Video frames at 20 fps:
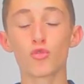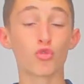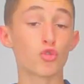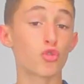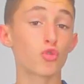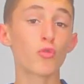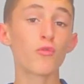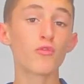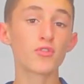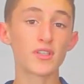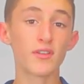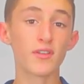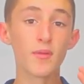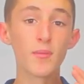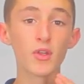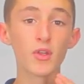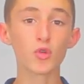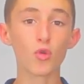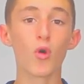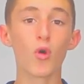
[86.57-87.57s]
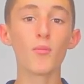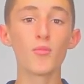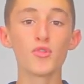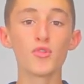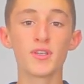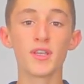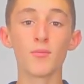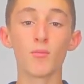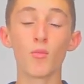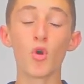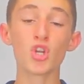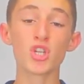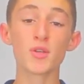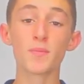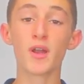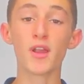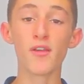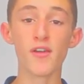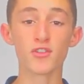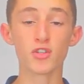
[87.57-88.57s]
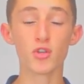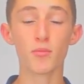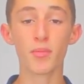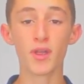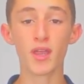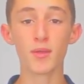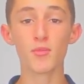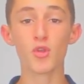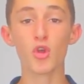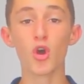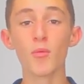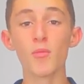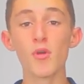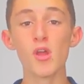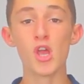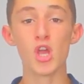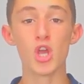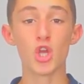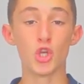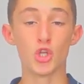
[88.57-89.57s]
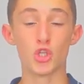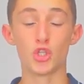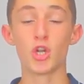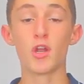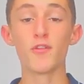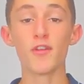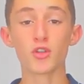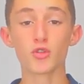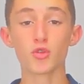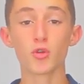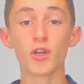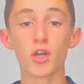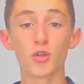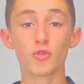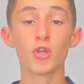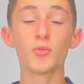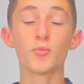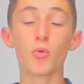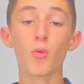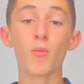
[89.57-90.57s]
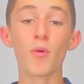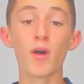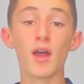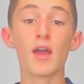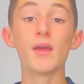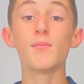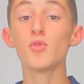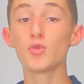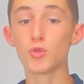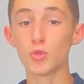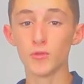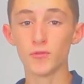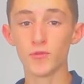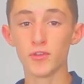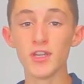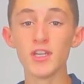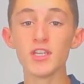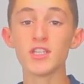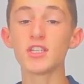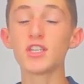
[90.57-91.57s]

Donc je trouve que c'est vraiment trop abusé. Moi j'ai pas la version premium, j'ai la version gratuite pour le moment, elle me suffit.